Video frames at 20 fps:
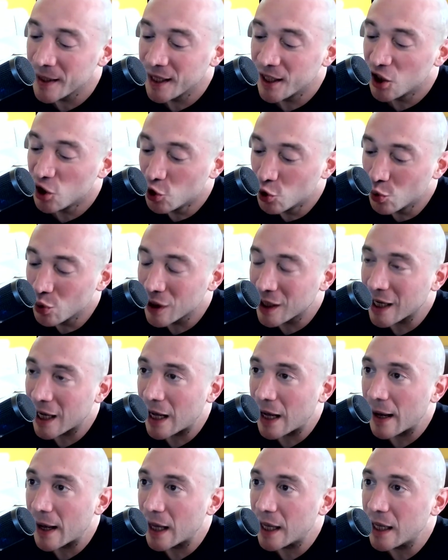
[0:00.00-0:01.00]

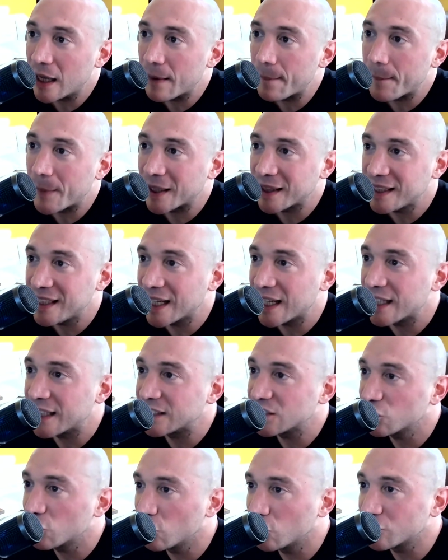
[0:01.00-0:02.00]
nunca eh, patear
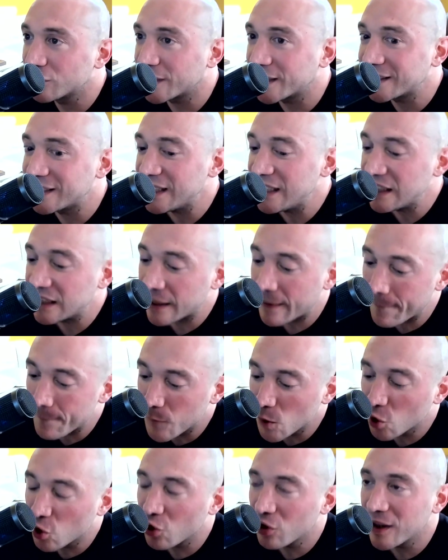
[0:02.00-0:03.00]
las cosas y
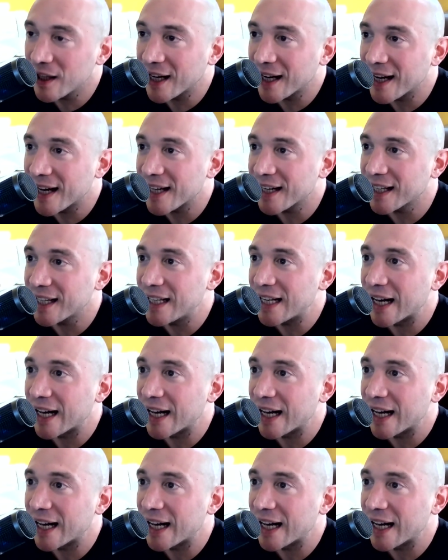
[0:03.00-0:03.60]
tampoco dejar que la